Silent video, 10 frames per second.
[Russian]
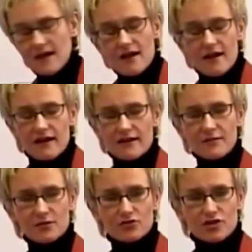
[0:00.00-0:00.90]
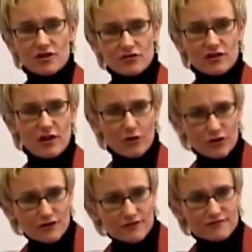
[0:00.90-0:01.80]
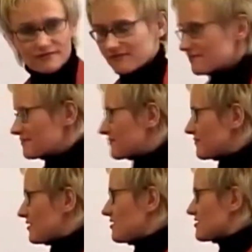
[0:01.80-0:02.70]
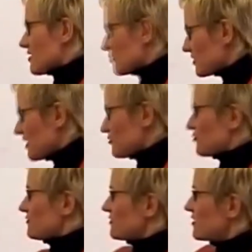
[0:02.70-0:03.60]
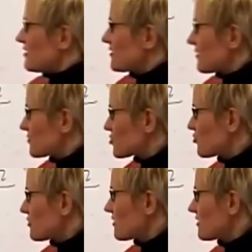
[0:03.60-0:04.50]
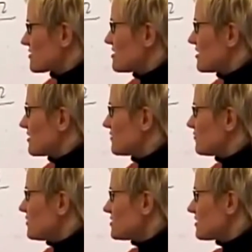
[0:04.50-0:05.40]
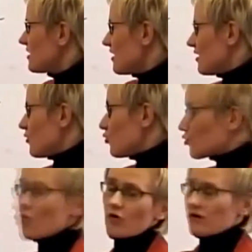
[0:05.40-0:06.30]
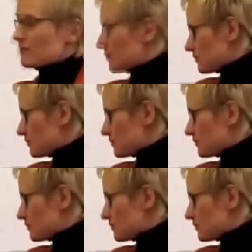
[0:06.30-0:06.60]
Они получают доход или зарплату, или там что-то, деньги в виде укола.